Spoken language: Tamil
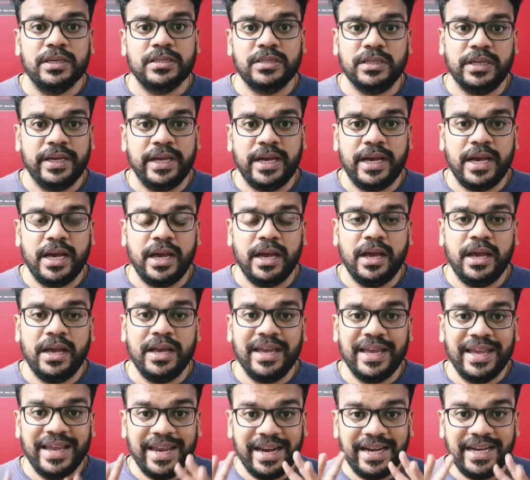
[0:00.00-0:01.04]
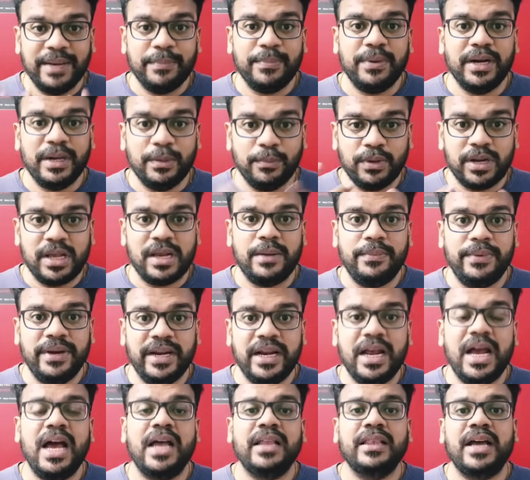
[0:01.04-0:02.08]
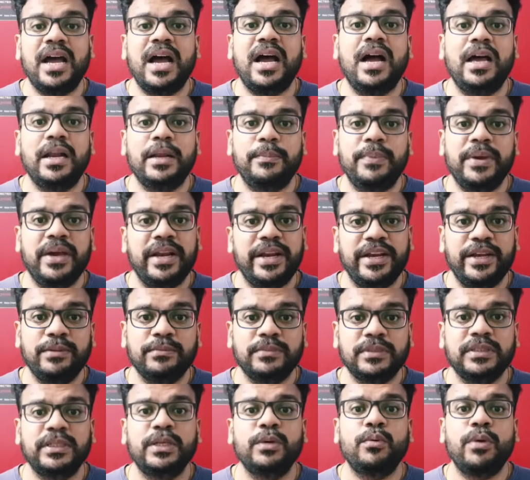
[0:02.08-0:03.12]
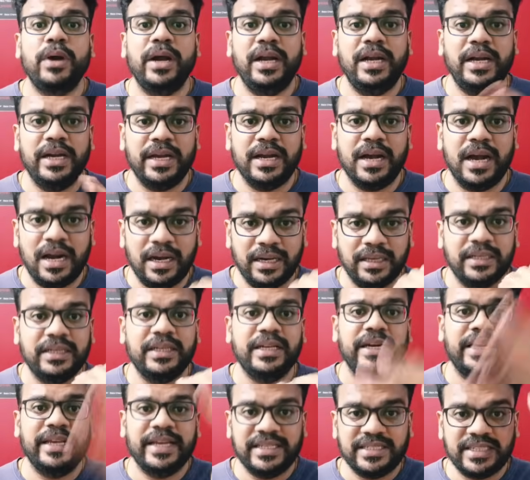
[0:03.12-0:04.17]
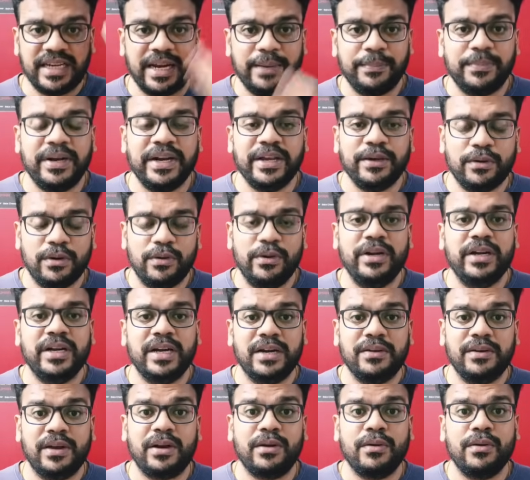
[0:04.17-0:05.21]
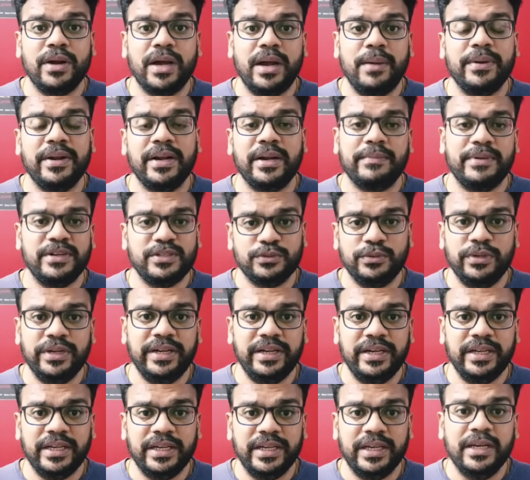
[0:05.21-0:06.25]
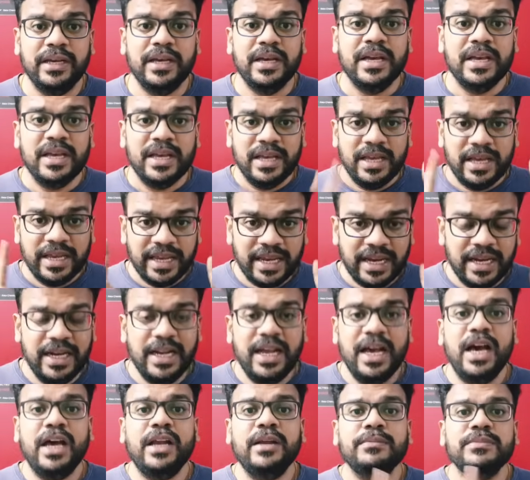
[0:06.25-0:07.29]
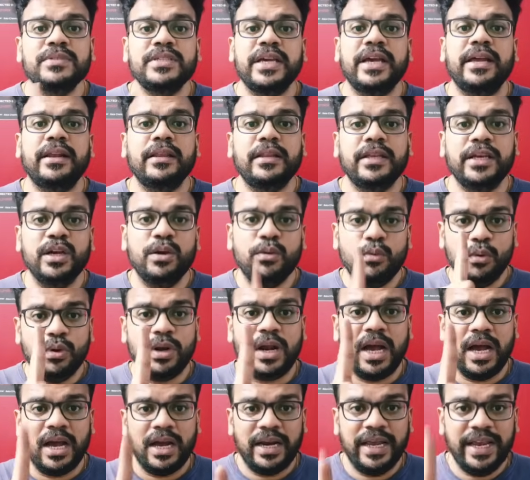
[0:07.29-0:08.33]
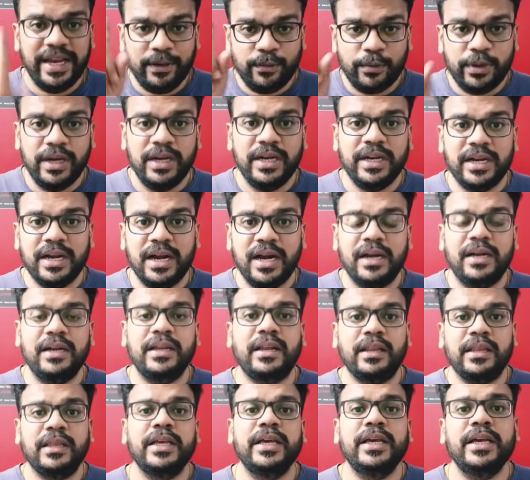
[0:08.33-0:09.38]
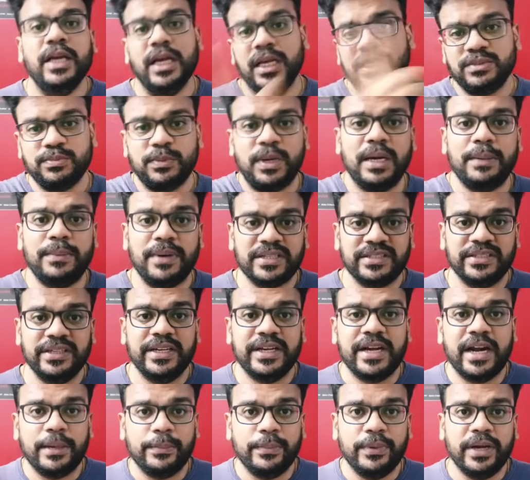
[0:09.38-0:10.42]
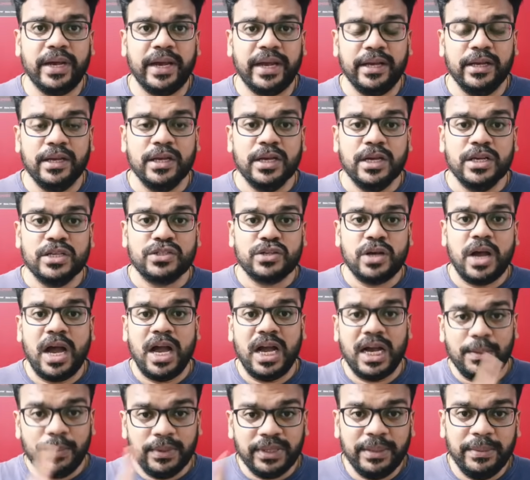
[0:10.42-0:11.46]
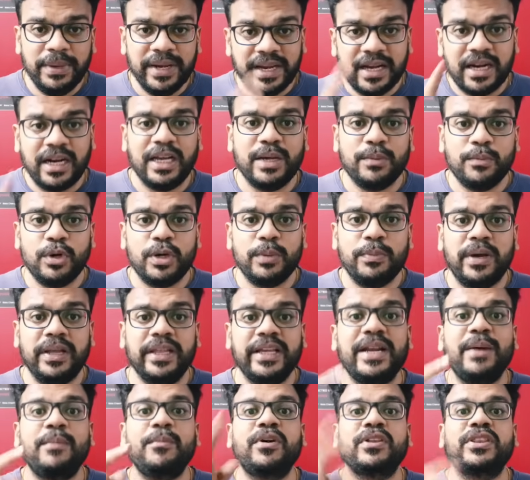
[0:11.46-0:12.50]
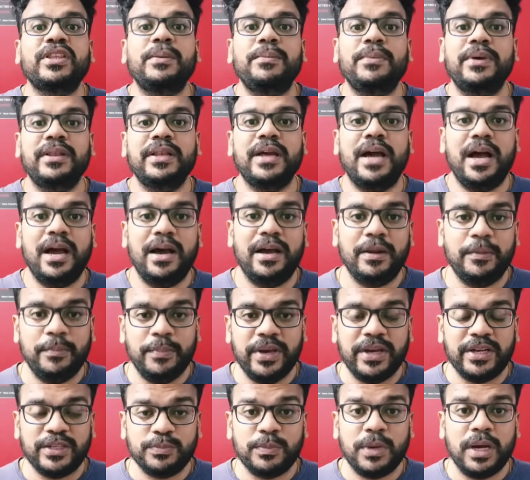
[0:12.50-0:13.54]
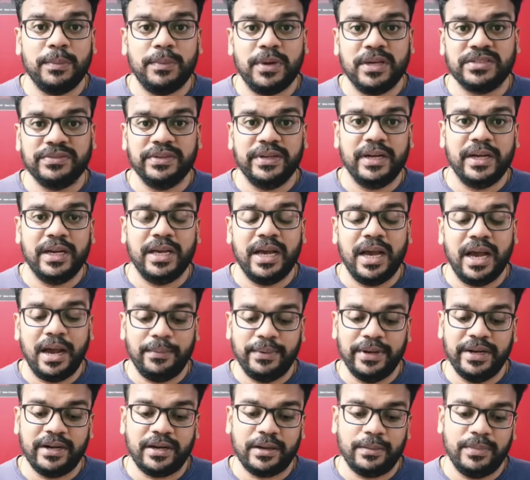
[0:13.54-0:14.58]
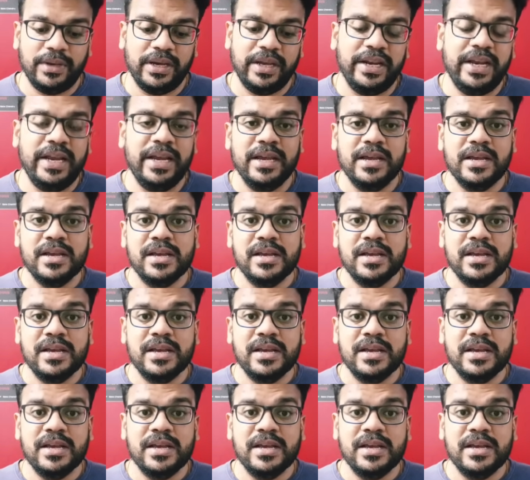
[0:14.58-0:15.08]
சரியா என்ன பண்ண போகிறார் அப்படின்னா அந்த ஆறு பேரையும் வந்து ஒயில்டு கார்டுக்கு நீங்கள் செலக்ட் பண்ணிக்கோங்க ஒயில்டு கார்டு வர்றவங்க அப்படின்ற மாதிரி சொல்லிவிட்டு எல்லாரும் சேர்ந்து ஒரு ஆளை ஒயில்டு இருந்து ஸ்மால் பாஸ் வீட்டுக்கு அனுப்புங்க ஸோ ஆக மொத்தம் நீங்கள் கணக்கு போட்டு பார்த்தீங்கன்னா மொத்தம் வந்து ஆறு பேர் ஸ்மால் பாஸ் வீட்டில் அப்படின்ற மாதிரி